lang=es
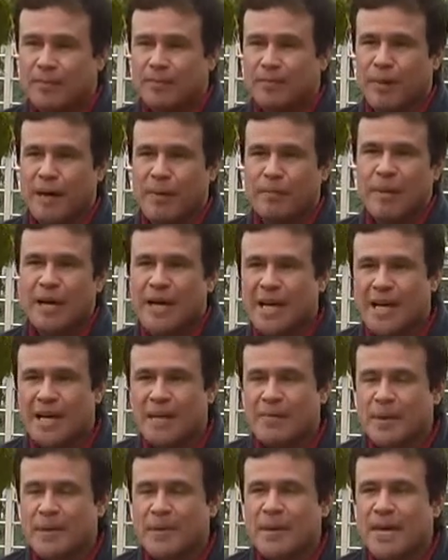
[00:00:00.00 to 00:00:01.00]
¿papá
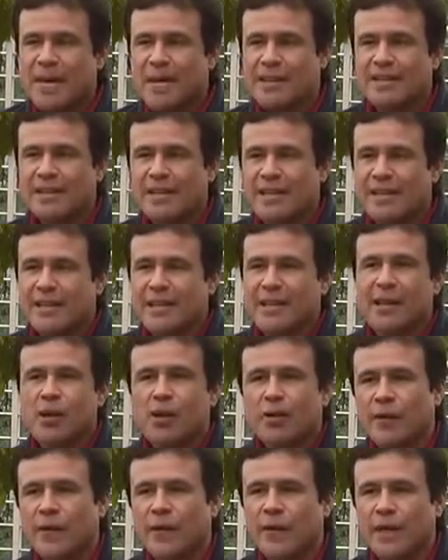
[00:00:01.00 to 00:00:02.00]
y mamá tenían
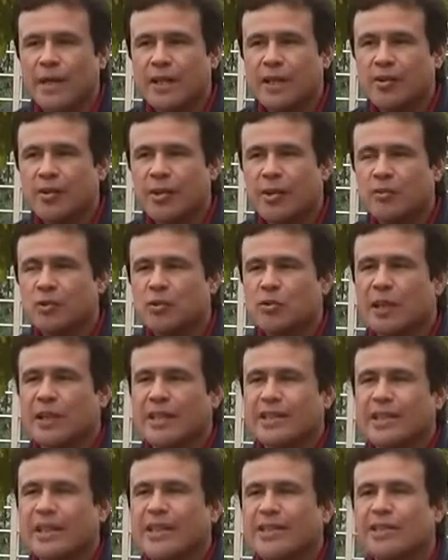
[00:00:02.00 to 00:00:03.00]
algo que ver con el mundo
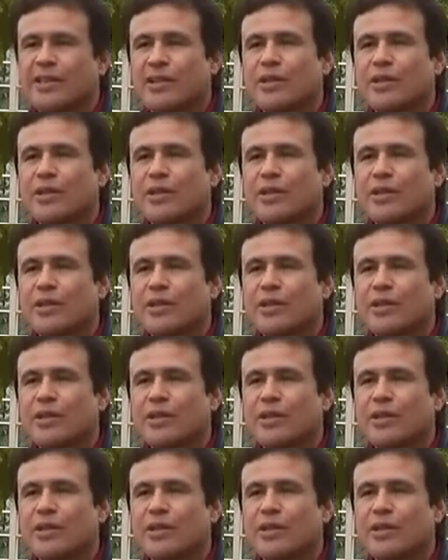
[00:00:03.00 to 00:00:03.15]
artístico? Mi